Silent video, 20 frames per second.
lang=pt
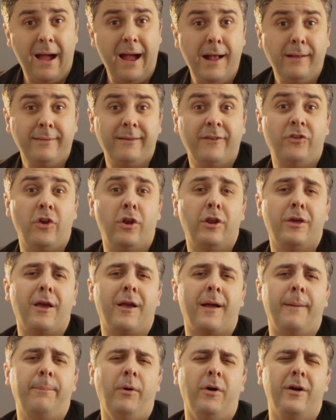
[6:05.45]
ah, tá achando que
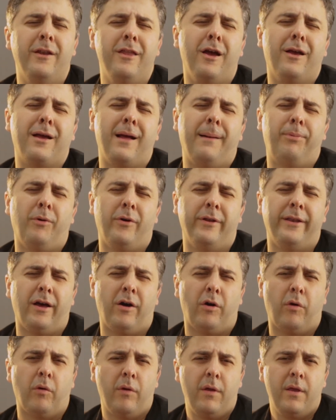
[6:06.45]
acabou? Não acabou
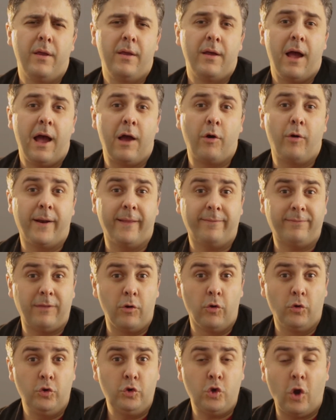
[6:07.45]
não. Agora
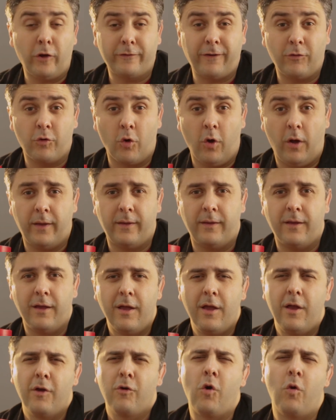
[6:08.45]
tem o toque corre
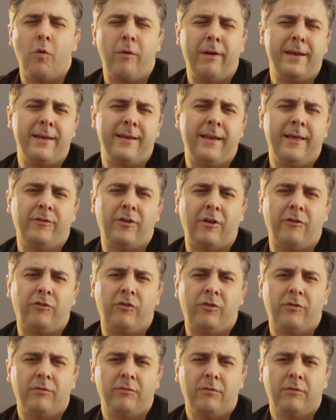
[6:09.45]
com ele, né,
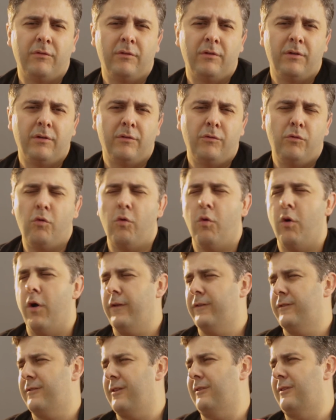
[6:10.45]
gente?
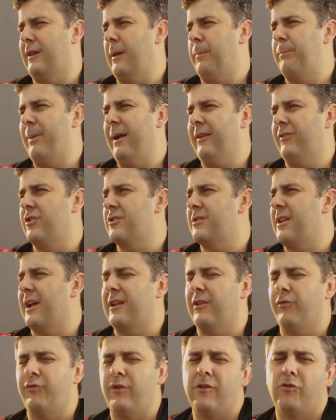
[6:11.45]
Nossa, que
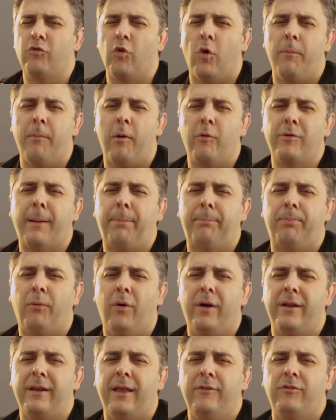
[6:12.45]
partidada fez o mão da
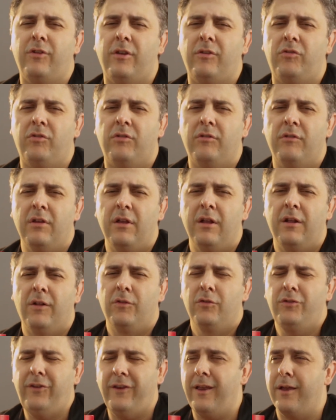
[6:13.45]
porra, né, gente?
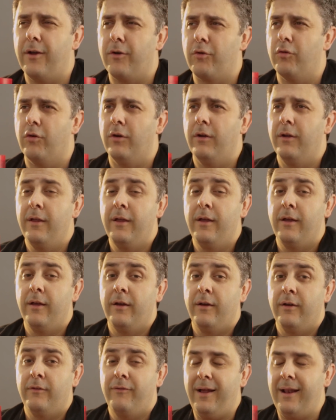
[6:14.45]
Diego,
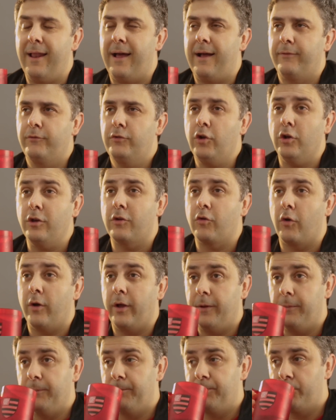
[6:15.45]
vai lá, toque
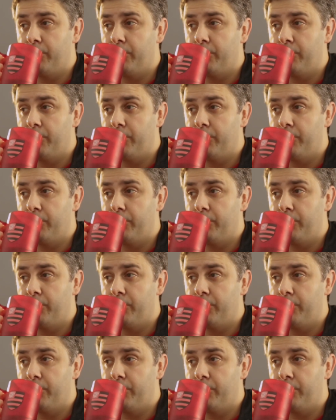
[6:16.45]
corre.